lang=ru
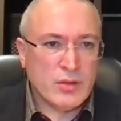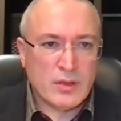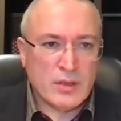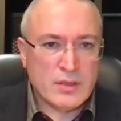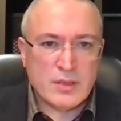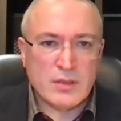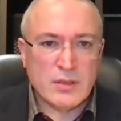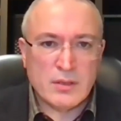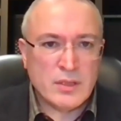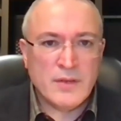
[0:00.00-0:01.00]
так сказать,
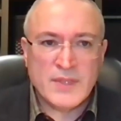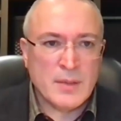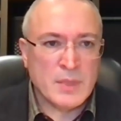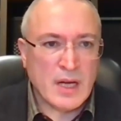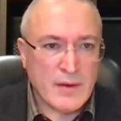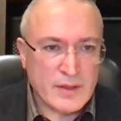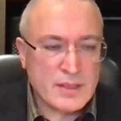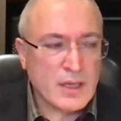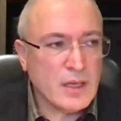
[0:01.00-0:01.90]
э, не всем нравится.